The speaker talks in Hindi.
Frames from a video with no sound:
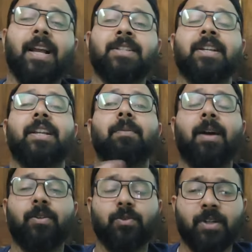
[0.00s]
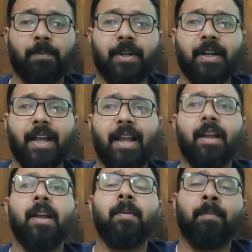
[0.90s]
इलेक्शन के बाद कुछ अपडेट आए
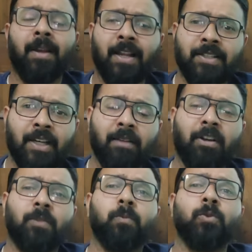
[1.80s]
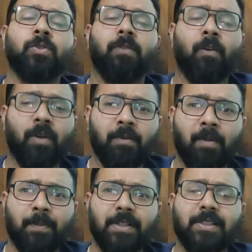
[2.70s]
मैं इलेक्शन के बाद पूछवाऊंगा
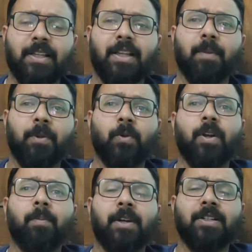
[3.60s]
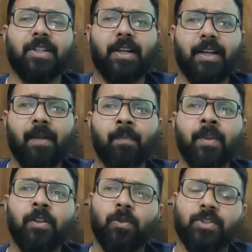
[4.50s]
वापस कि अभी कोई अपडेट चल रही है
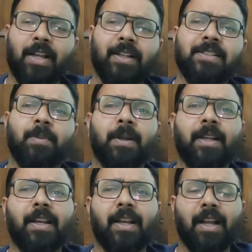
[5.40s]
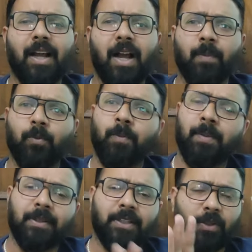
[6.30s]
तो चैनल से बने रहना आपको
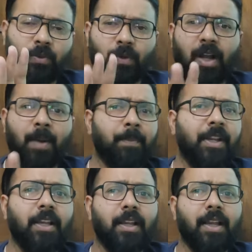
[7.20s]
मैं बता दूंगा अभी